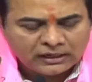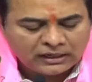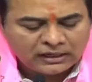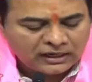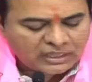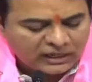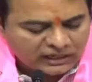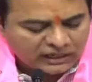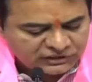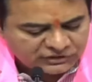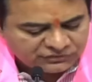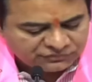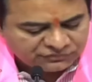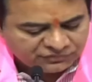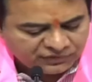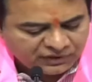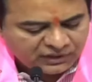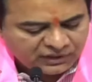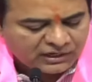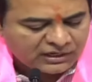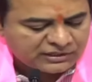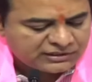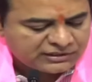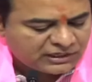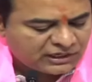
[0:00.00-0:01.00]
ఎల్ఆర్ఎస్
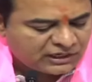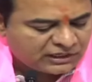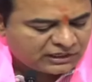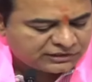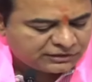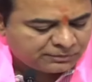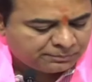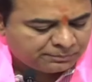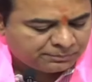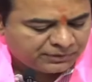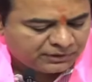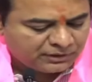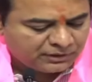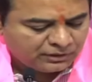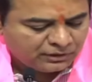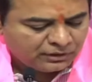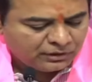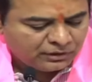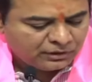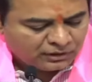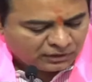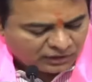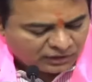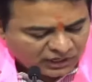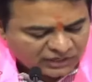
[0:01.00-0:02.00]
ఫ్రీగా చేయాలని చెప్పి
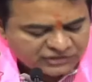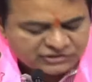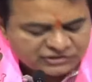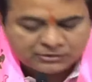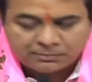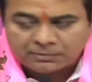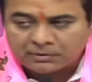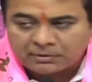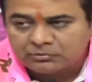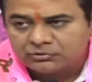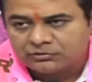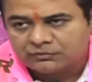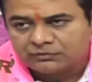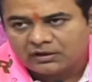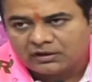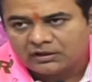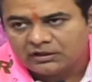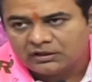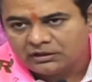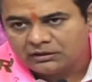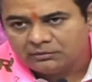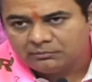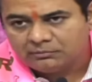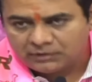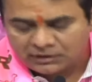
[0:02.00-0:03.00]
రాష్ట్ర
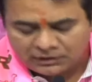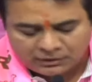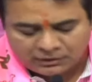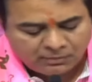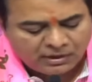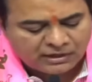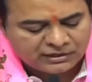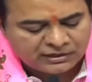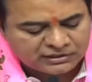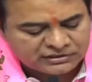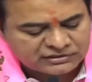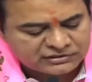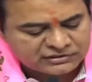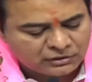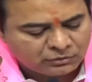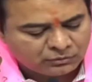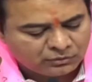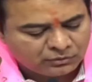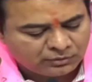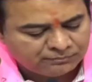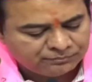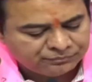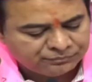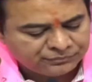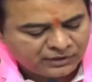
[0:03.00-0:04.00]
ప్రభుత్వాన్ని మేము డిమాండ్ చేస్తూ
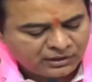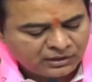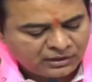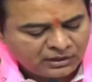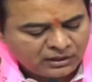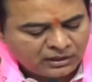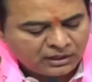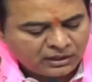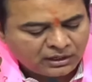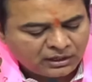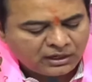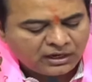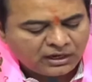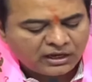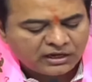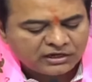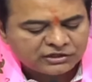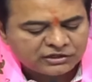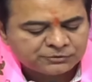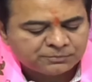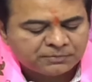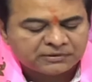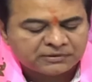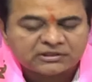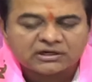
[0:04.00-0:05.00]
ఉన్నాం
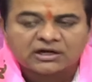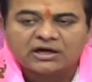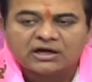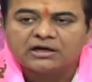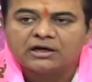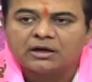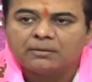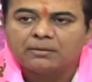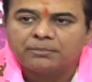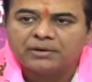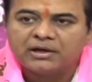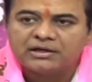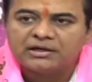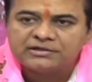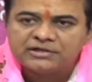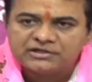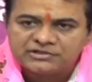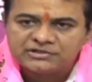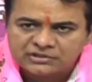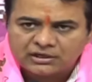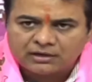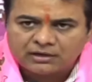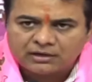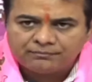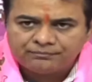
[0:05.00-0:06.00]
ఎల్ఆర్ఎస్ పథకానికి అప్లై
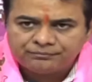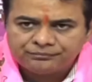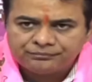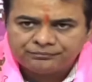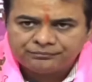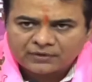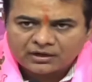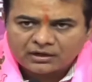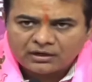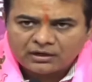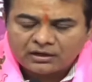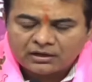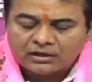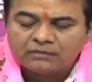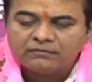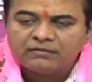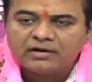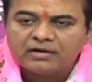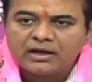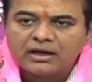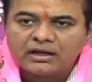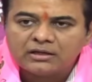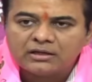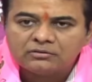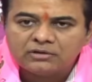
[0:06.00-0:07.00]
చేసిన
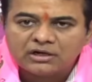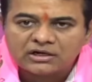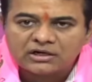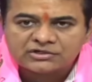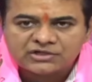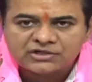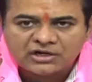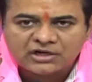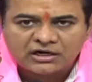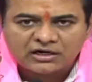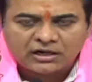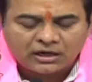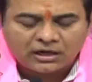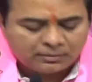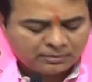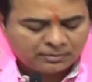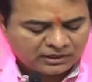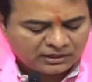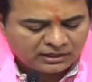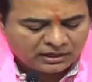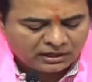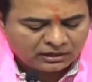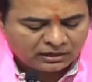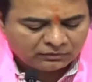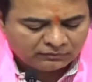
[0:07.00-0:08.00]
ఇరవై ఐదు లక్షల
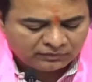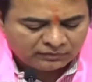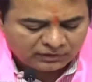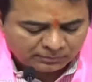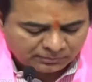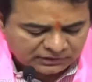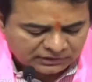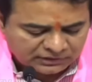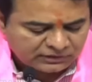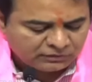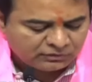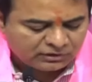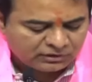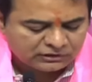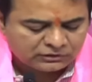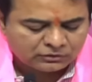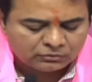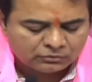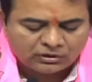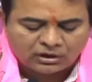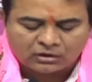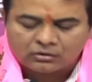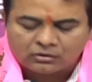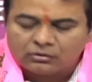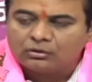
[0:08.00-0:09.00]
నలభై నాలుగు వేల మంది
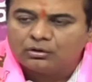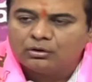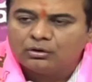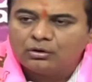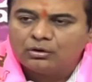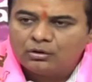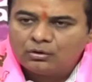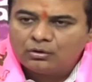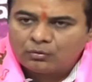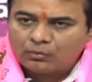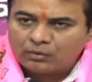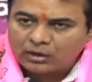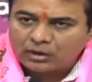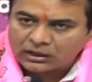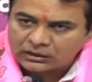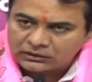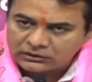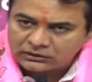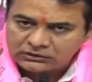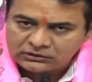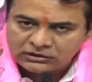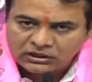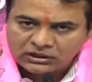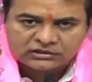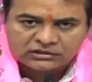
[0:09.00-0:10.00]
ఎవరైతే ఉన్నారో
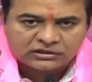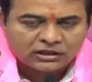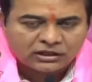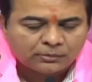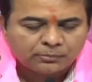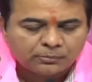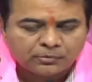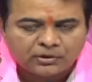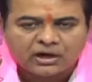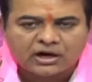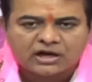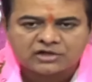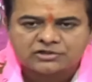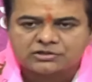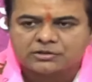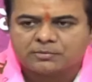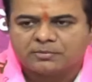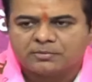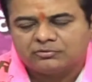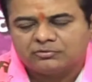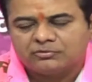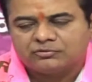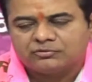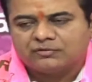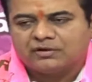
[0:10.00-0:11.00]
వారందరి తరఫున
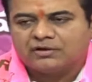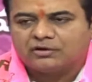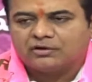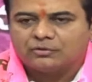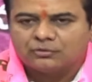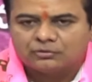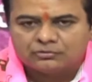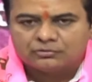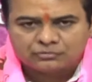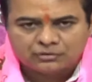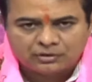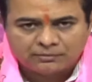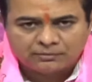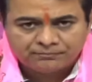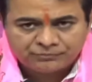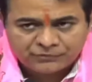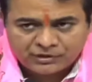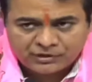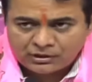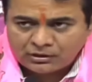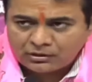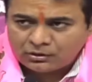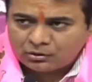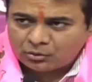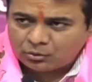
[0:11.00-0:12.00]
రాష్ట్ర ప్రభుత్వాన్ని కోరుతున్నాం
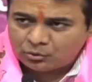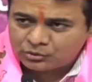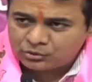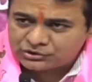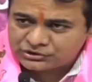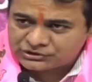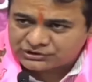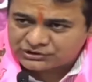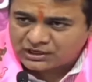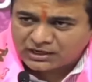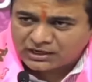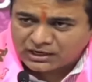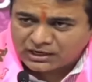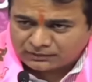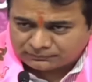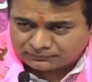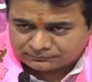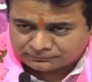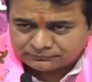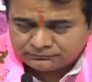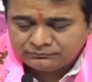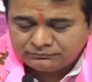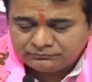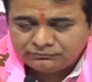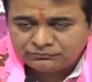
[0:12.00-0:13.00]
ఉచితంగా
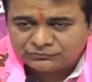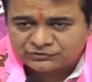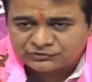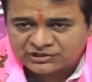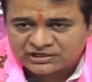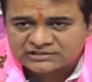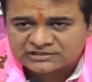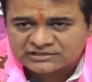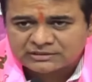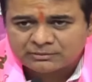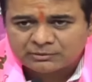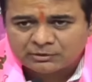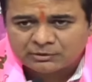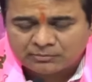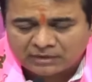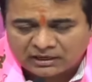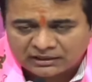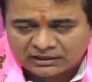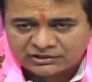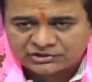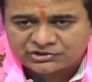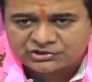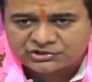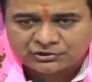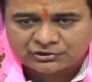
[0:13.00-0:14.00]
చేస్తామని
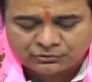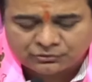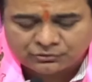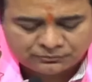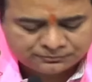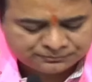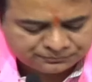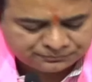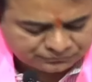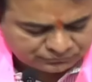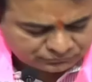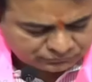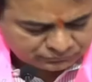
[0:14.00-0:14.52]
మాట ఇచ్చిండ్రు